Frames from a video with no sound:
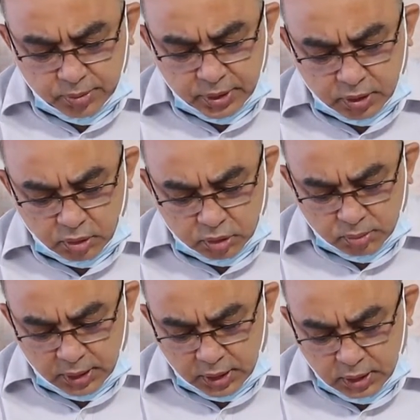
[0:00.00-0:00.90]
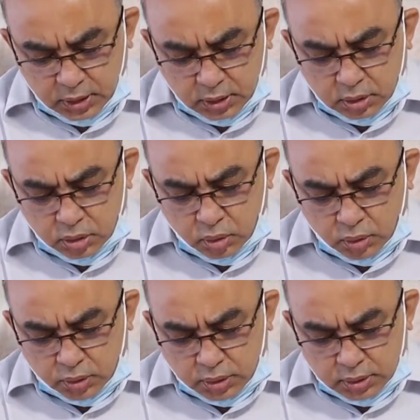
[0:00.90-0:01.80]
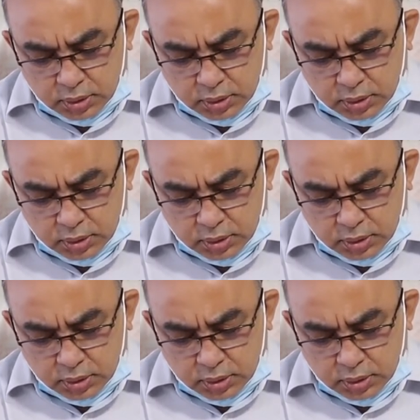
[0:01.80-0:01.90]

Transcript: উঠবেন অথবা দৌড়